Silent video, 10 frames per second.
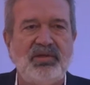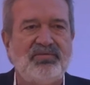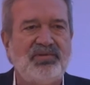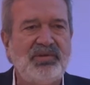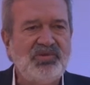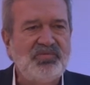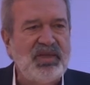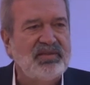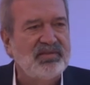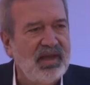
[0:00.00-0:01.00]
vamos
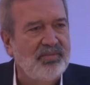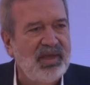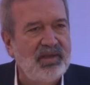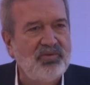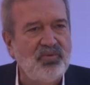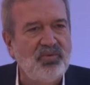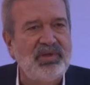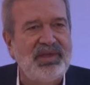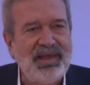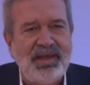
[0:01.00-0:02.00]
pensar bem o
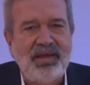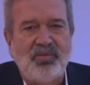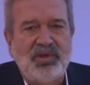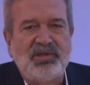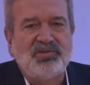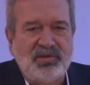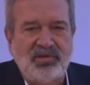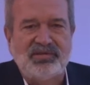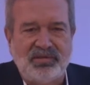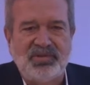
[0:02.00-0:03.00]
que realmente que
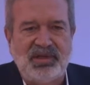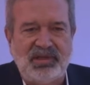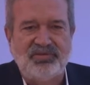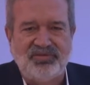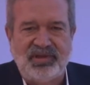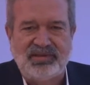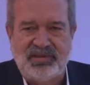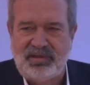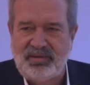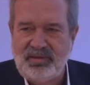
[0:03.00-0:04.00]
nós estamos querendo
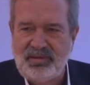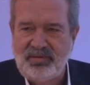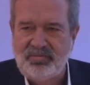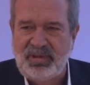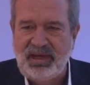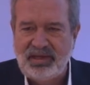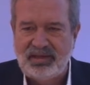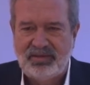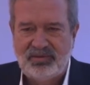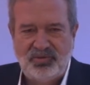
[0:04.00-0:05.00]
fazer
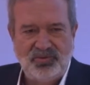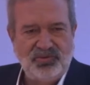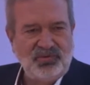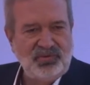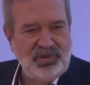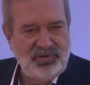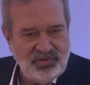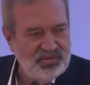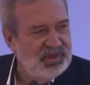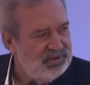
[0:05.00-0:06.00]
para os
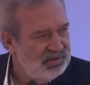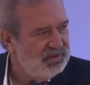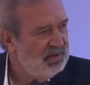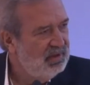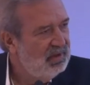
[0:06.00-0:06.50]
humans